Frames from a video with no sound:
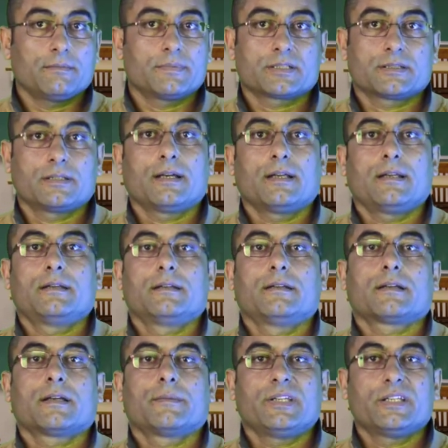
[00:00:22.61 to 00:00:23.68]
بشتغل
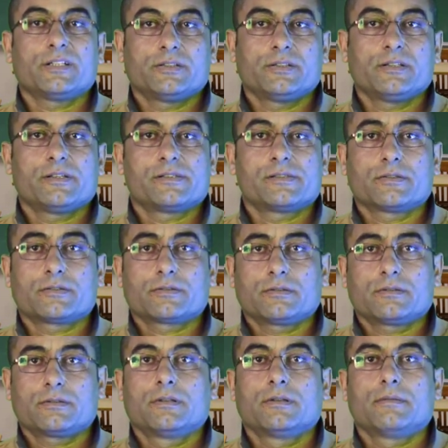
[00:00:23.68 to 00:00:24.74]
كبي اتش دي ريسيرشر